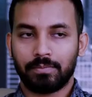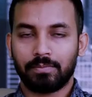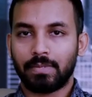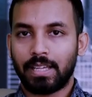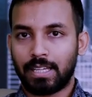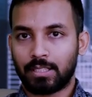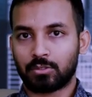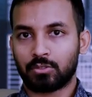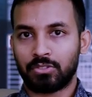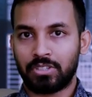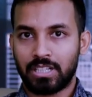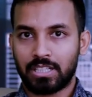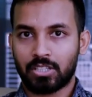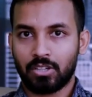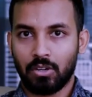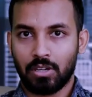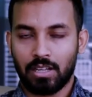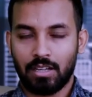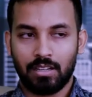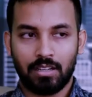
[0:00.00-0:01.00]
একজন
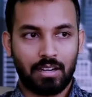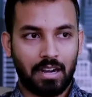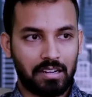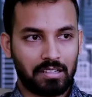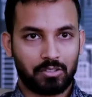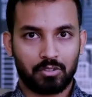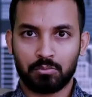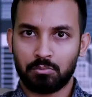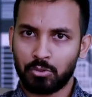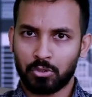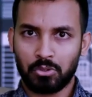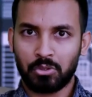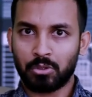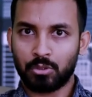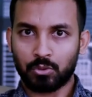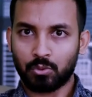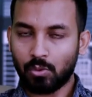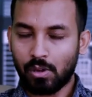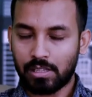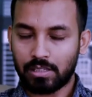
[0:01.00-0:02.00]
রিক্সাওয়ালা আরেকজন মনে হইলো
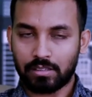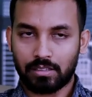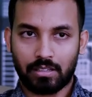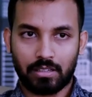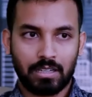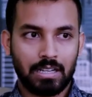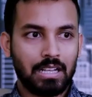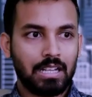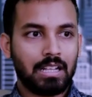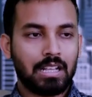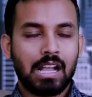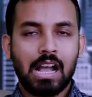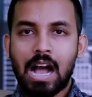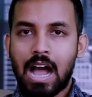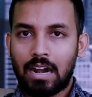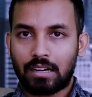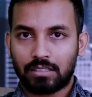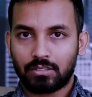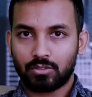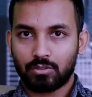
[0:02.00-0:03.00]
দোকানদার
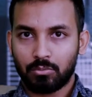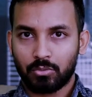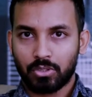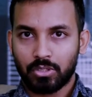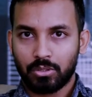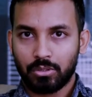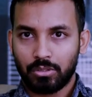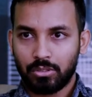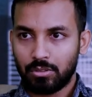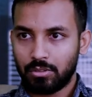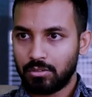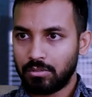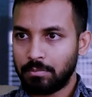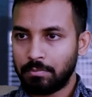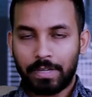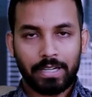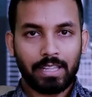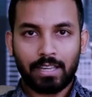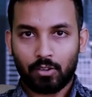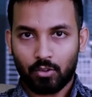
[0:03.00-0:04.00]
আরেকজন মনে হইলো
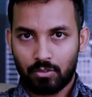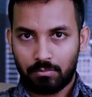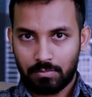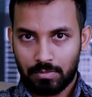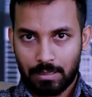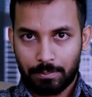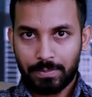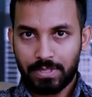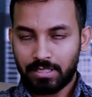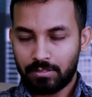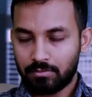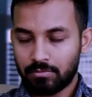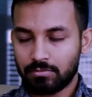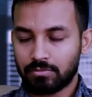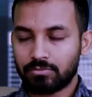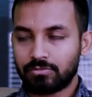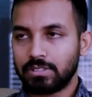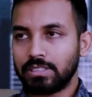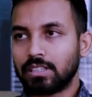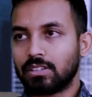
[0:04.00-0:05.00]
মানে এরকম আপনি
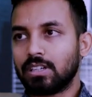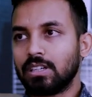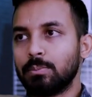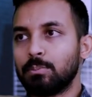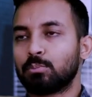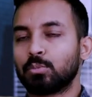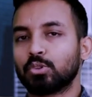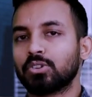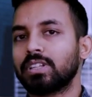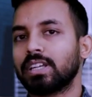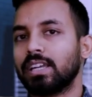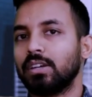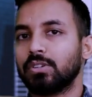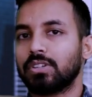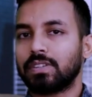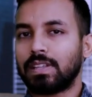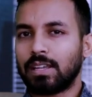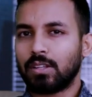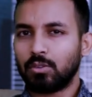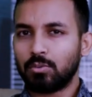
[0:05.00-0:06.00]
ইয়ে করেন প্রত্যেকে হয়তো
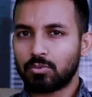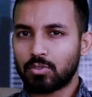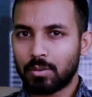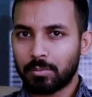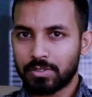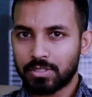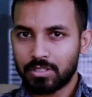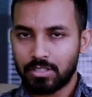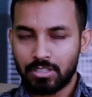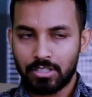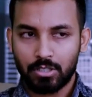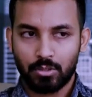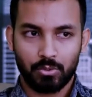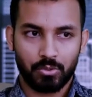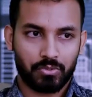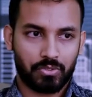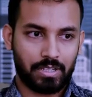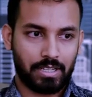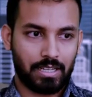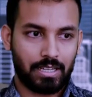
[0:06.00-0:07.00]
একদম সমাজের নিচু
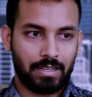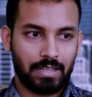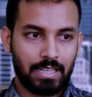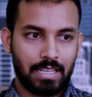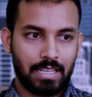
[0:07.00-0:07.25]
শ্রেণীর